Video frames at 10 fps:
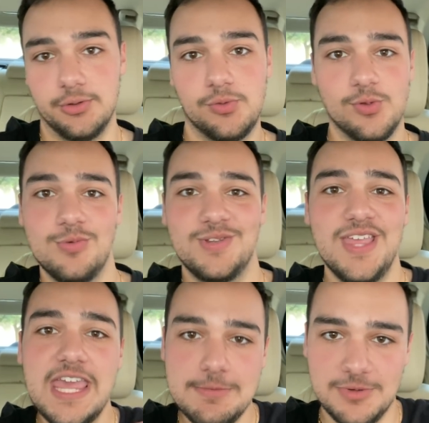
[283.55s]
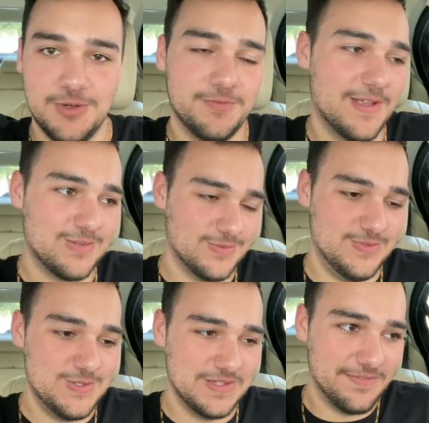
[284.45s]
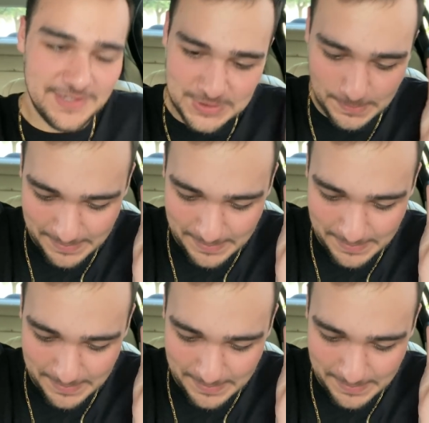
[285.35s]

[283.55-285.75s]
eu sou gamer, eu faço vídeo na frente do